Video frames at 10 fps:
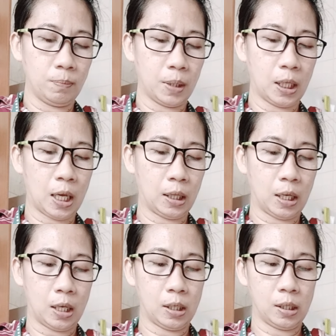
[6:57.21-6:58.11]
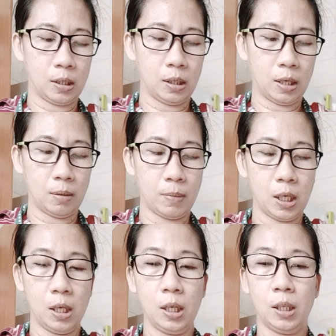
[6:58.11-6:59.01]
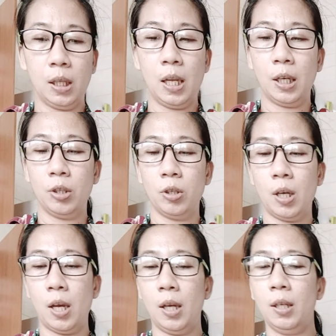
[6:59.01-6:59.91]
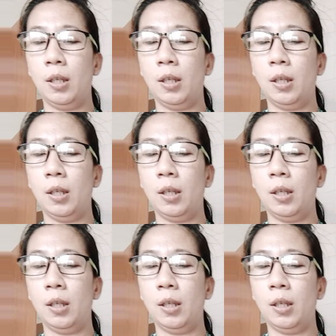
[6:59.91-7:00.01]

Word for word: patatas. Yan, maliliit lang siya.